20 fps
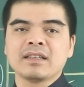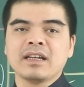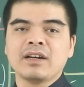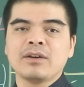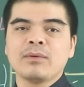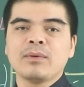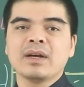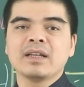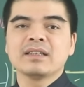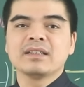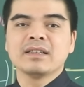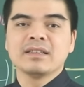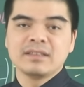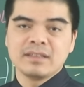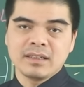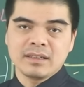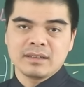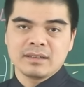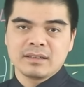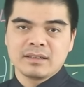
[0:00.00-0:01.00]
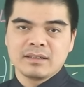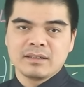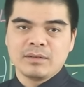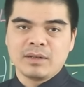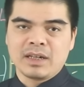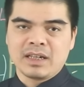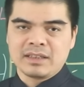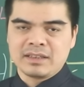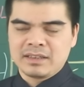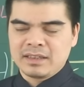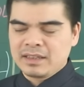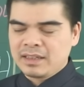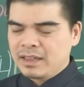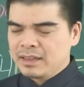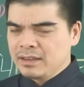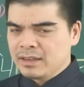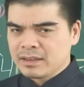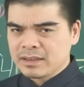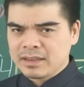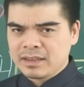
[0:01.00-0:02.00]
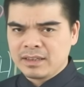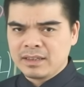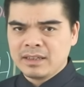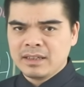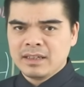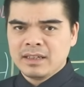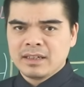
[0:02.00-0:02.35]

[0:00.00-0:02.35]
thăng quan tiến chức hoặc là sẽ được gì?